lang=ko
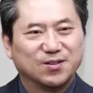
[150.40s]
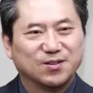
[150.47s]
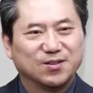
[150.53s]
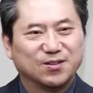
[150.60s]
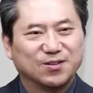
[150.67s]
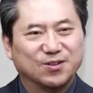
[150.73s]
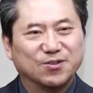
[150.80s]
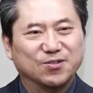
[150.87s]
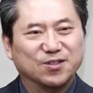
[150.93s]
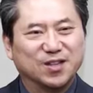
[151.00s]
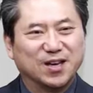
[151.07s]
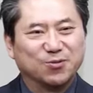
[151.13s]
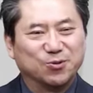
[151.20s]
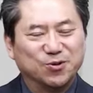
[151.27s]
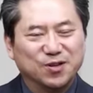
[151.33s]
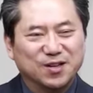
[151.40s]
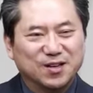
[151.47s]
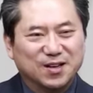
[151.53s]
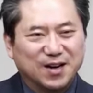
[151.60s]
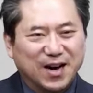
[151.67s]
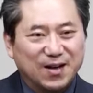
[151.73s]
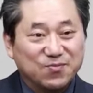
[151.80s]
그런데도
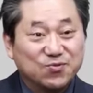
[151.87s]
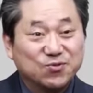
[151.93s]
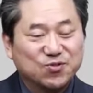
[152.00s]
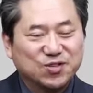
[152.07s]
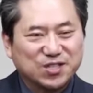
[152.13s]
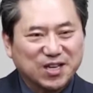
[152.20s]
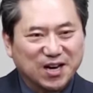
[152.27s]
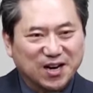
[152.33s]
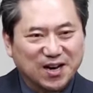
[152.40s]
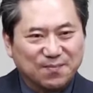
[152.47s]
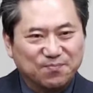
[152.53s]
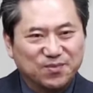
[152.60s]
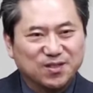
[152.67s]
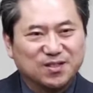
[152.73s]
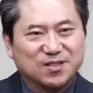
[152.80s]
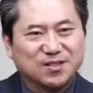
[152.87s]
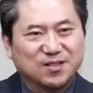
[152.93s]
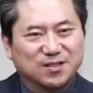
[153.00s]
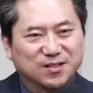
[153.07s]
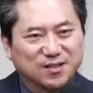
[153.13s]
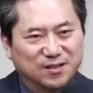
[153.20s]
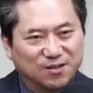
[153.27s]
한국
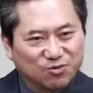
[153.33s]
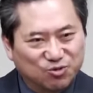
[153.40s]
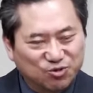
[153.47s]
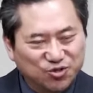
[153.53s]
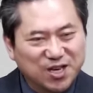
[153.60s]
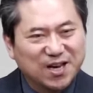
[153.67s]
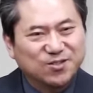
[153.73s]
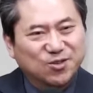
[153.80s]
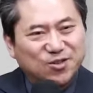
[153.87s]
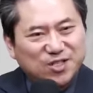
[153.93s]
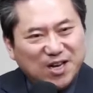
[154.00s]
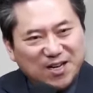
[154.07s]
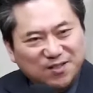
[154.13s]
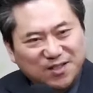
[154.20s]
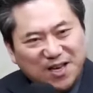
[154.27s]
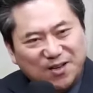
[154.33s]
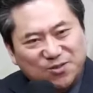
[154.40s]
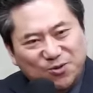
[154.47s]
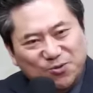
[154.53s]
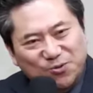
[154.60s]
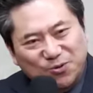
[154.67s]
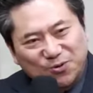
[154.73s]
사람들 중에서
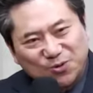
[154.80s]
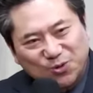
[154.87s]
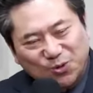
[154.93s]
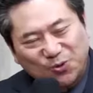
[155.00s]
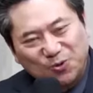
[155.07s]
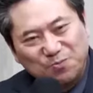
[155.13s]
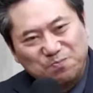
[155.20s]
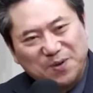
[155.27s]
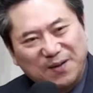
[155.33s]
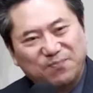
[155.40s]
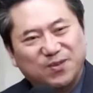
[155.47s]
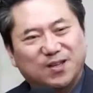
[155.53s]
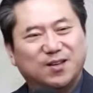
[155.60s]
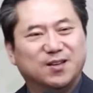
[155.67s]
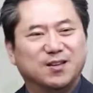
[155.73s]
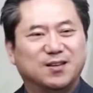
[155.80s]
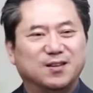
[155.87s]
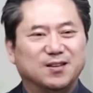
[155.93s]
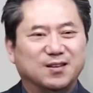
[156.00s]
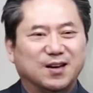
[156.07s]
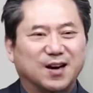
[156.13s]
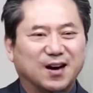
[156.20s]
상대적으로 조금만
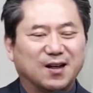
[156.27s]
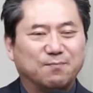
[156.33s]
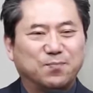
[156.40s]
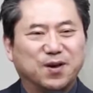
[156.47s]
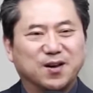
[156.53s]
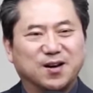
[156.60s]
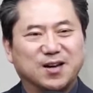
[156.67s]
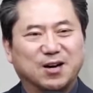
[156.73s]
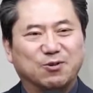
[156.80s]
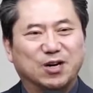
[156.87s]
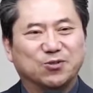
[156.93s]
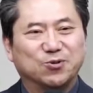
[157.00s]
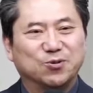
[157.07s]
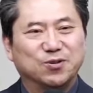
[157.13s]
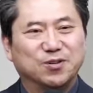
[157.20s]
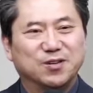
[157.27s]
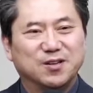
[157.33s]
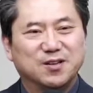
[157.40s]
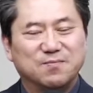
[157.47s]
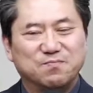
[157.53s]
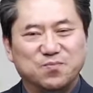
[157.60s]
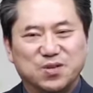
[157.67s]
아랫배가 나와도
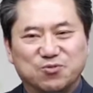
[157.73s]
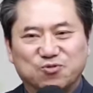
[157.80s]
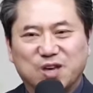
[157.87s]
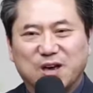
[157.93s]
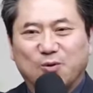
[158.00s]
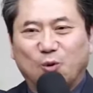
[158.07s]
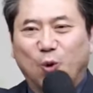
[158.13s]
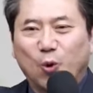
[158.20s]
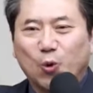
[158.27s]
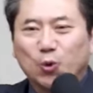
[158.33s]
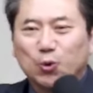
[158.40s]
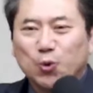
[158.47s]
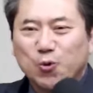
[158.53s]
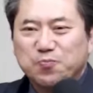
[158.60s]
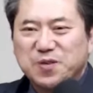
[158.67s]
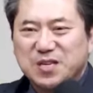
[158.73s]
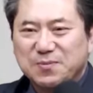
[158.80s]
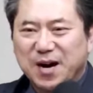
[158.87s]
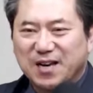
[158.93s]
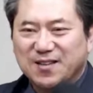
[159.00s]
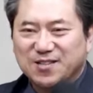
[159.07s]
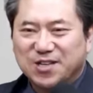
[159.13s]
미국의 고도
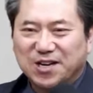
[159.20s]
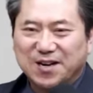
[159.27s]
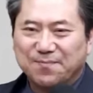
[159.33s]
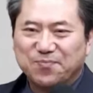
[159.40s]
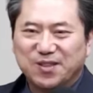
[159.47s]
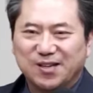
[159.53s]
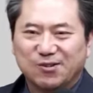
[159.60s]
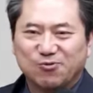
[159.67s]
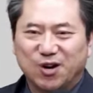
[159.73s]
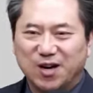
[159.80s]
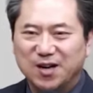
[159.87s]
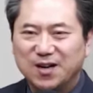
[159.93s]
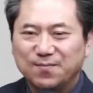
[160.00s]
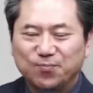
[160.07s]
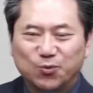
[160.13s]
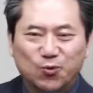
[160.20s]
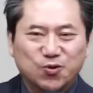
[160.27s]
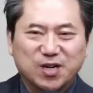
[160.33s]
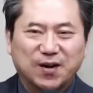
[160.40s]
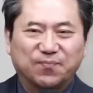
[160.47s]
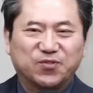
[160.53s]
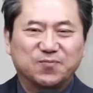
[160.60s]
비만인 사람들과
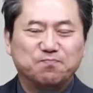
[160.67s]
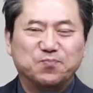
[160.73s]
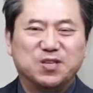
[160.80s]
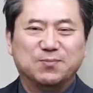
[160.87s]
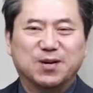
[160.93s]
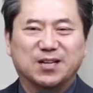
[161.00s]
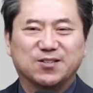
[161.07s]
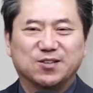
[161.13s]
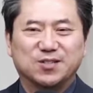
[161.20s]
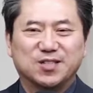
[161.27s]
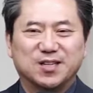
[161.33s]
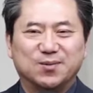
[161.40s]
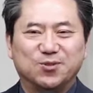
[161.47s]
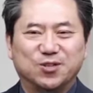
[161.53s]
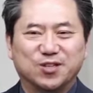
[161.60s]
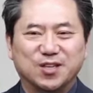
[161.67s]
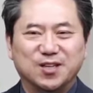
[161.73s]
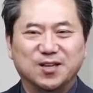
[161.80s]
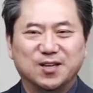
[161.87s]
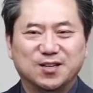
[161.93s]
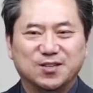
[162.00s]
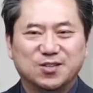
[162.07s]
똑같은 비만형 질병이
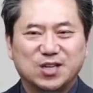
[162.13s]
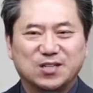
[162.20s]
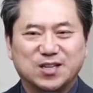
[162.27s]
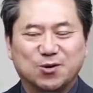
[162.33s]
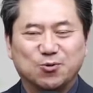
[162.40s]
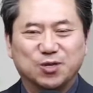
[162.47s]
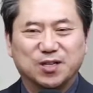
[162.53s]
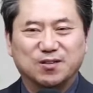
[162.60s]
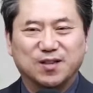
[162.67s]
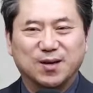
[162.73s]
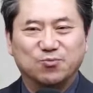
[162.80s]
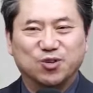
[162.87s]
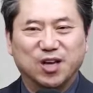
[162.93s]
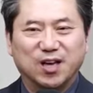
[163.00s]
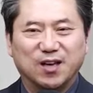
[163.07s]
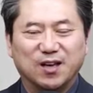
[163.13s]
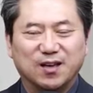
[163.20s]
찾아오기 때문에